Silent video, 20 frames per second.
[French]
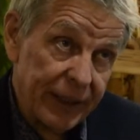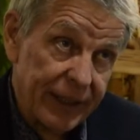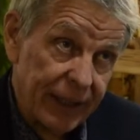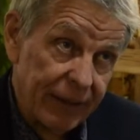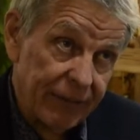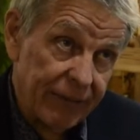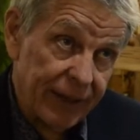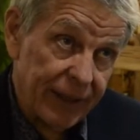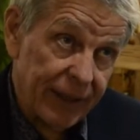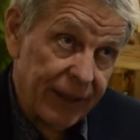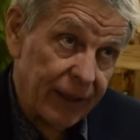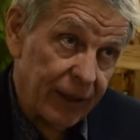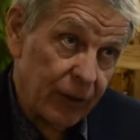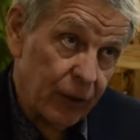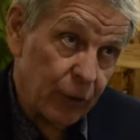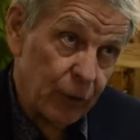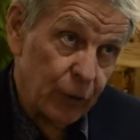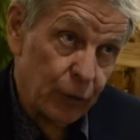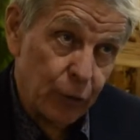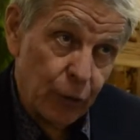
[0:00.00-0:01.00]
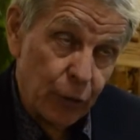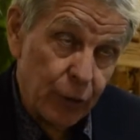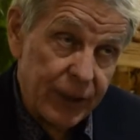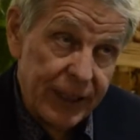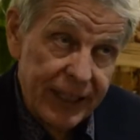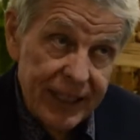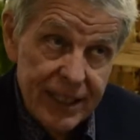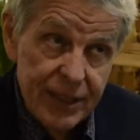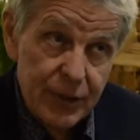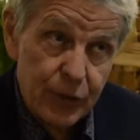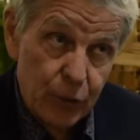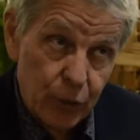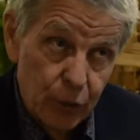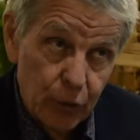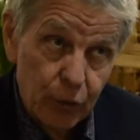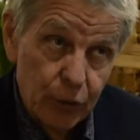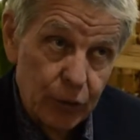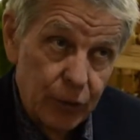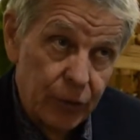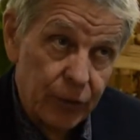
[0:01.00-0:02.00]
il y avait deux listes
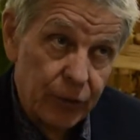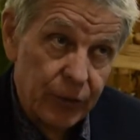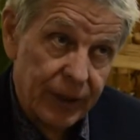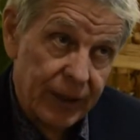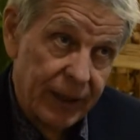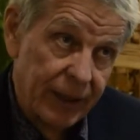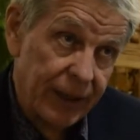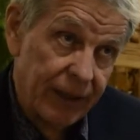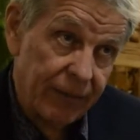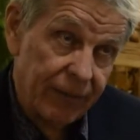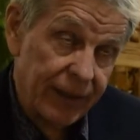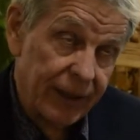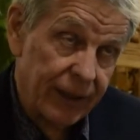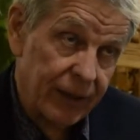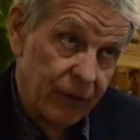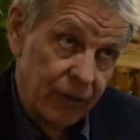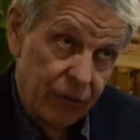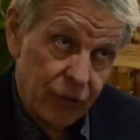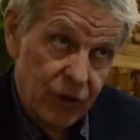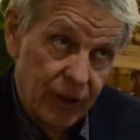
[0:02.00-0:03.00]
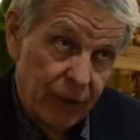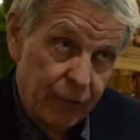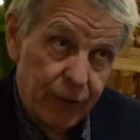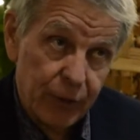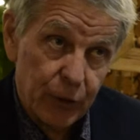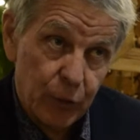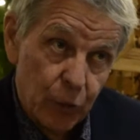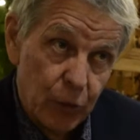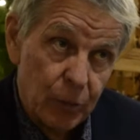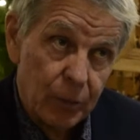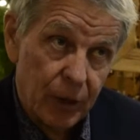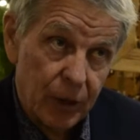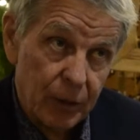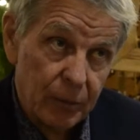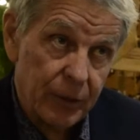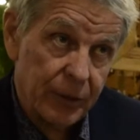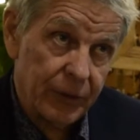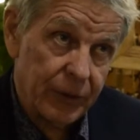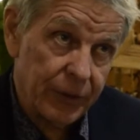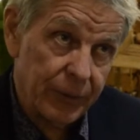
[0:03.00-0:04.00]
autres qui, avec chaque fois deux
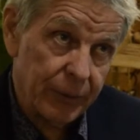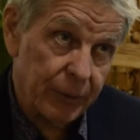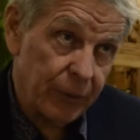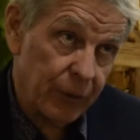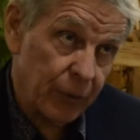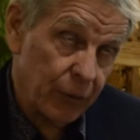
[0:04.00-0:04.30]
membres,